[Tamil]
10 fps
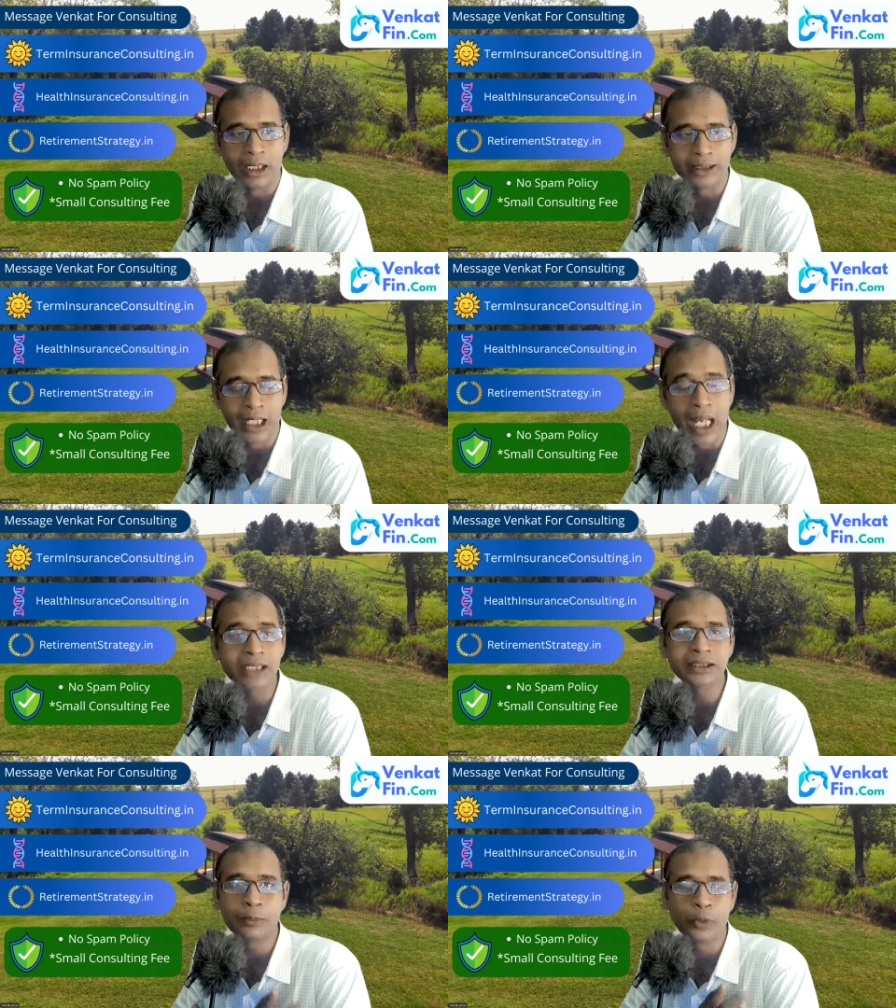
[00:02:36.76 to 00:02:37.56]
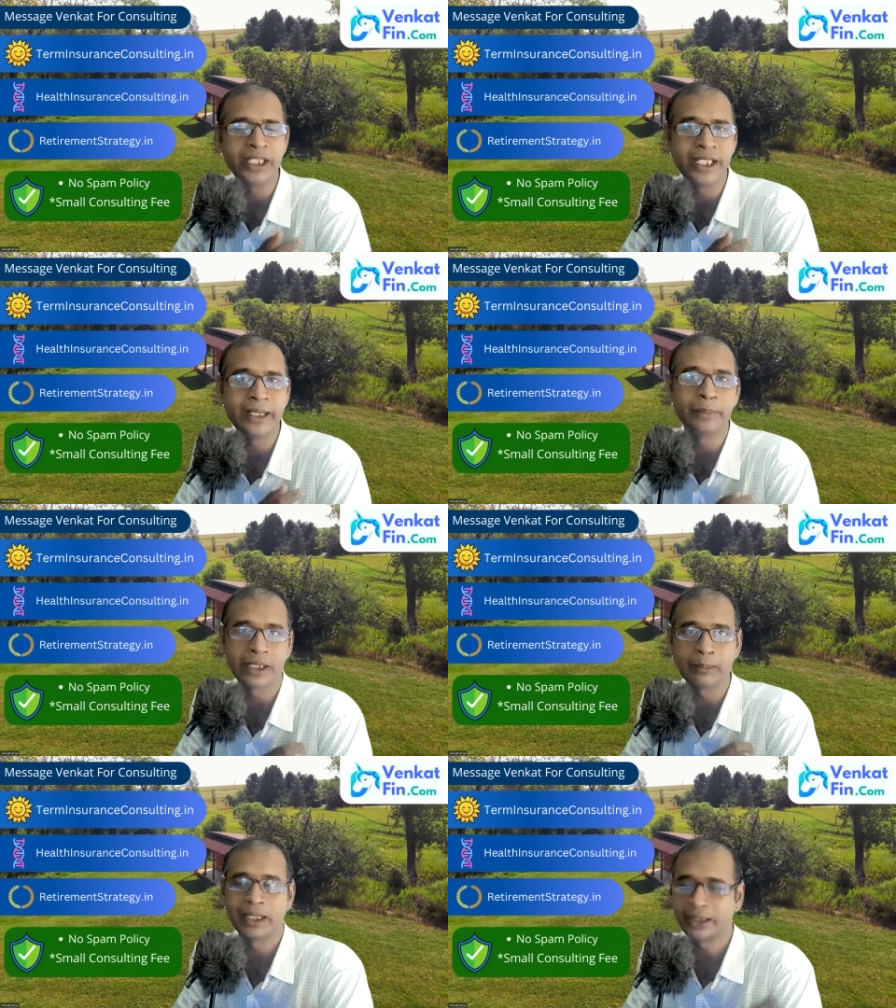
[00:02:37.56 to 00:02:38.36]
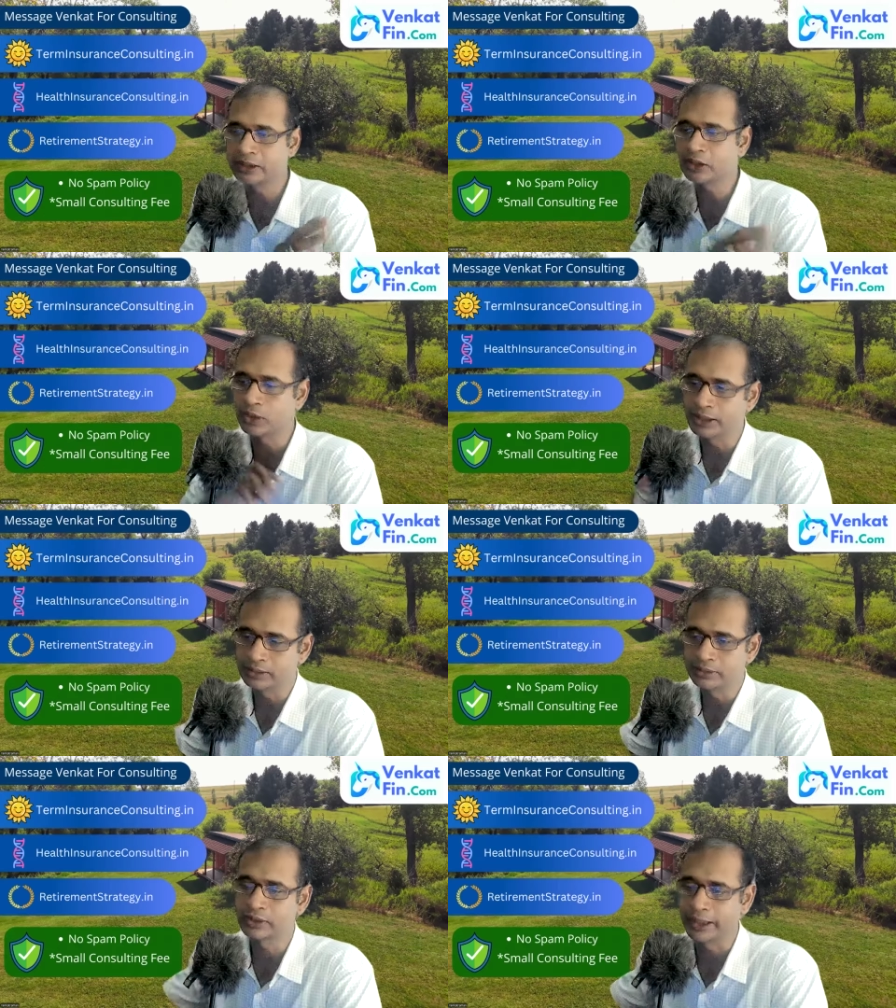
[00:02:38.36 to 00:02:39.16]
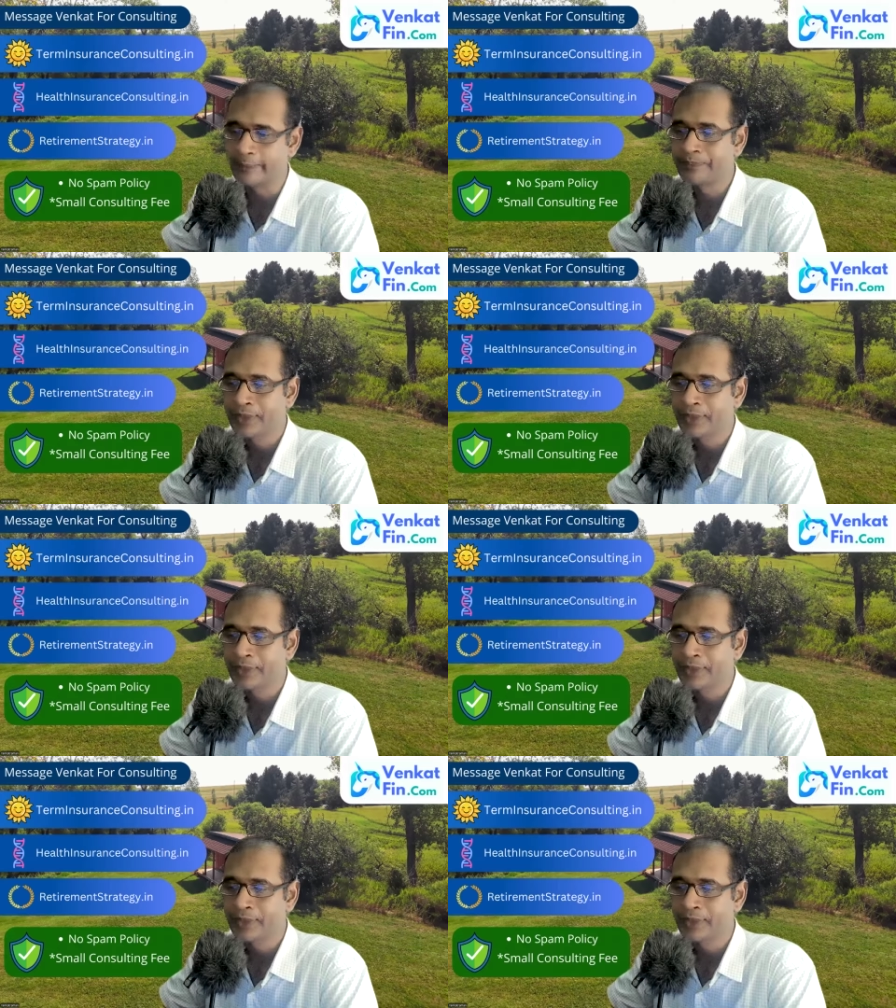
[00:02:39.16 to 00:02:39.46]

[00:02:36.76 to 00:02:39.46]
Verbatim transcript: அது லாஸ்ட்டில் போய் ரீடிங் பண்ணுற மாதிரி இருக்கக்கூடாது ஓகே